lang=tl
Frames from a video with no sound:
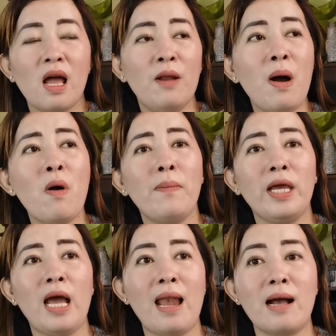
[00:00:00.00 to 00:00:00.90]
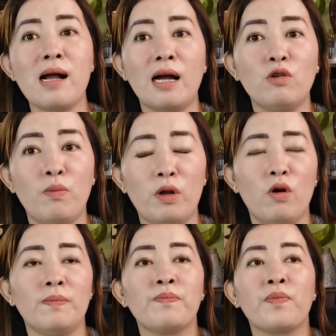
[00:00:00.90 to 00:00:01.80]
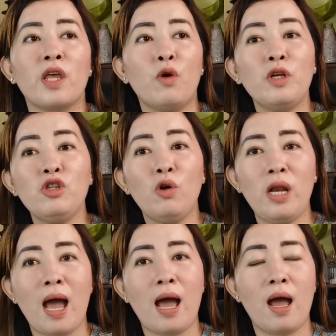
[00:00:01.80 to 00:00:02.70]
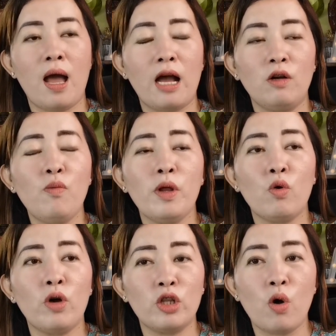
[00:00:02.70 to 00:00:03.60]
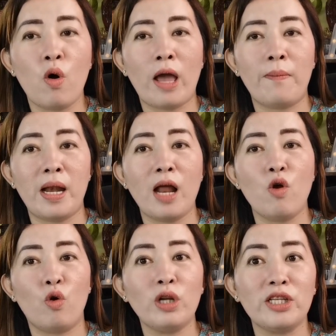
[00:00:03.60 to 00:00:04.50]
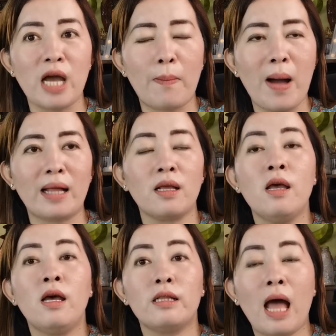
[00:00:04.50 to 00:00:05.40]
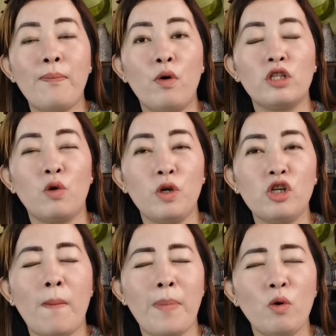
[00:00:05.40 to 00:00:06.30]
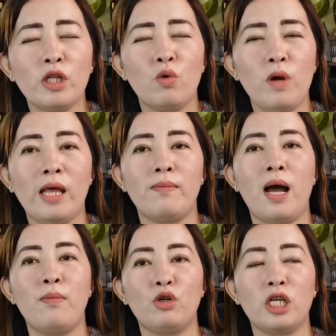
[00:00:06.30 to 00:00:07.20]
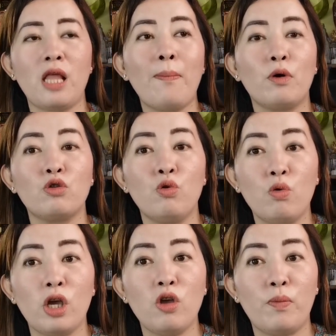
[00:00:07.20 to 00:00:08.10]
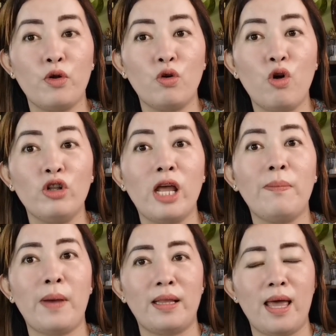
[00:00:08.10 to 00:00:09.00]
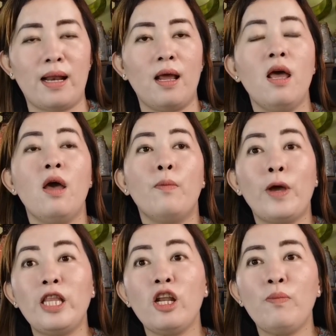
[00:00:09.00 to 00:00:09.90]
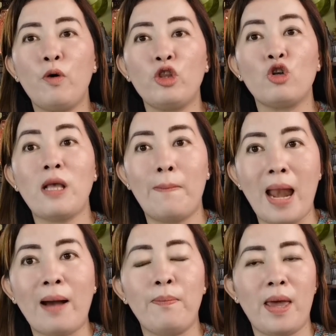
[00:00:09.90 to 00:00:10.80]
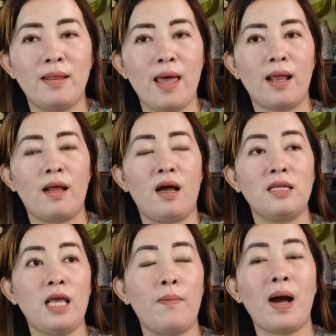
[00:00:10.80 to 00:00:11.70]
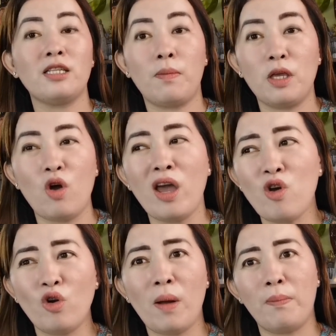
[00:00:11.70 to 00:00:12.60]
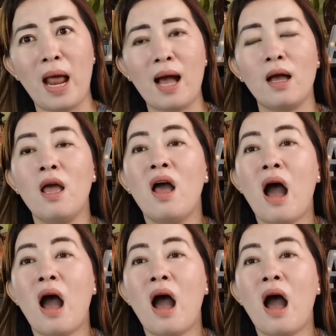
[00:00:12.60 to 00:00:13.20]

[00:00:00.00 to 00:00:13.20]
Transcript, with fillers: Halimbawa, may alaga kang numero. I-wish nyo na ang numero kong ito ay manalo ko ng jackpot. Tapos, iwish wish ng paulit-ulit mga bossing. Tapos, sunugin nyo po yung golden feather. Pwede rin po ito sa black feather. Kasi baka sabihin nyo, ay, ayoko ng black.